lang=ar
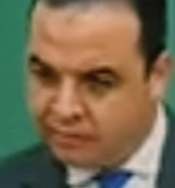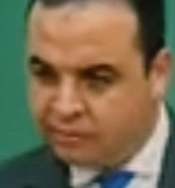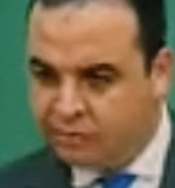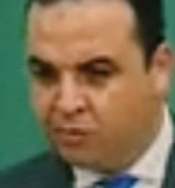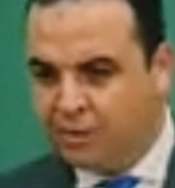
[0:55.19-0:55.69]

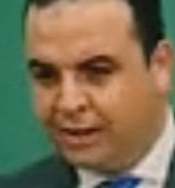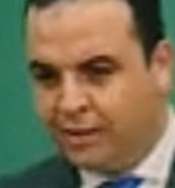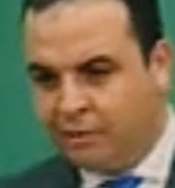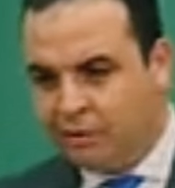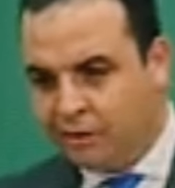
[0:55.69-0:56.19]
في مجموعه ديال
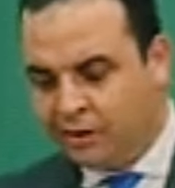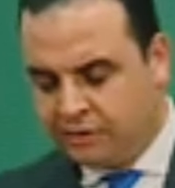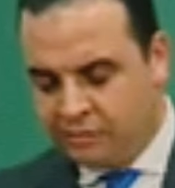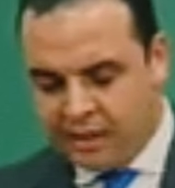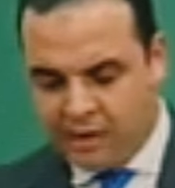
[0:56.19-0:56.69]
المواد
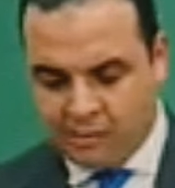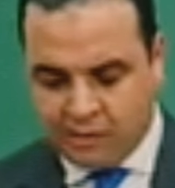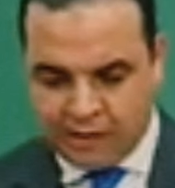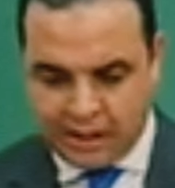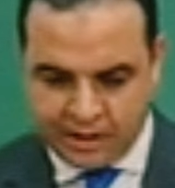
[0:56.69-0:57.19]
منها
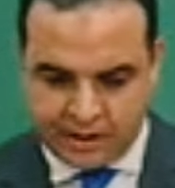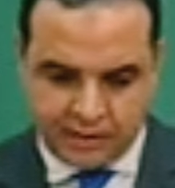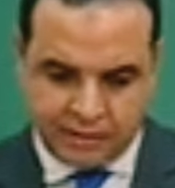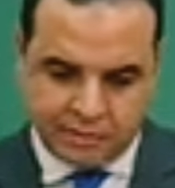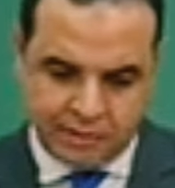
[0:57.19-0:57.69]
مواد اللي
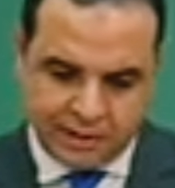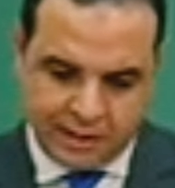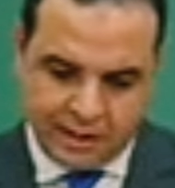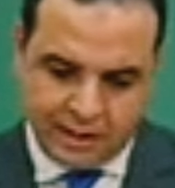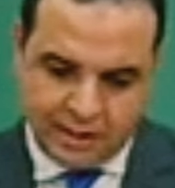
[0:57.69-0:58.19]
كترتبط مثلا